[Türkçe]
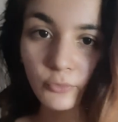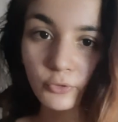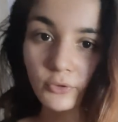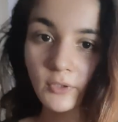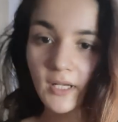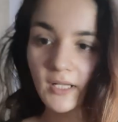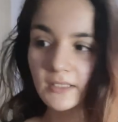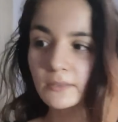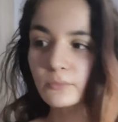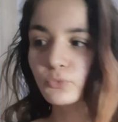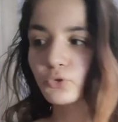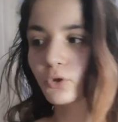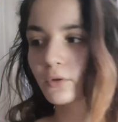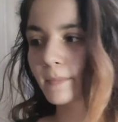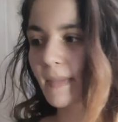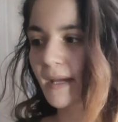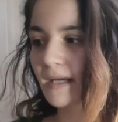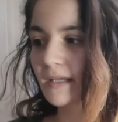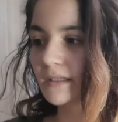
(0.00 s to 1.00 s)
Bunu aldım
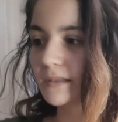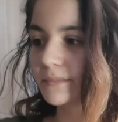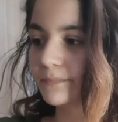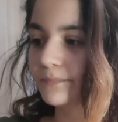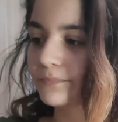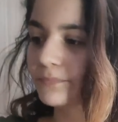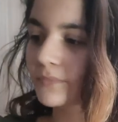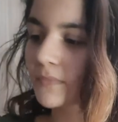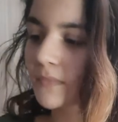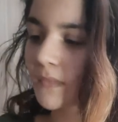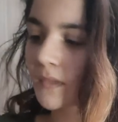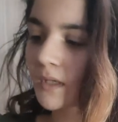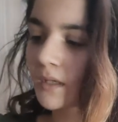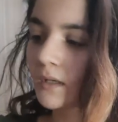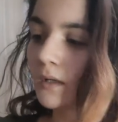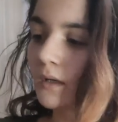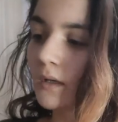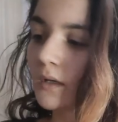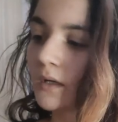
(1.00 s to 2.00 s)
çok beğendim.
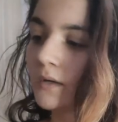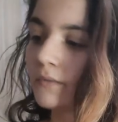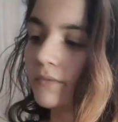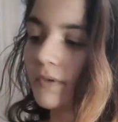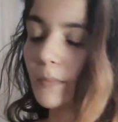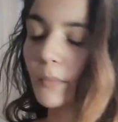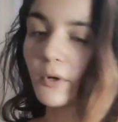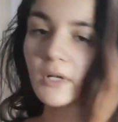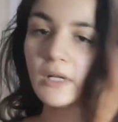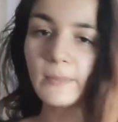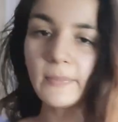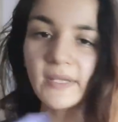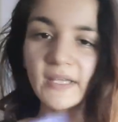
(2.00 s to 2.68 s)
Ve böyle bir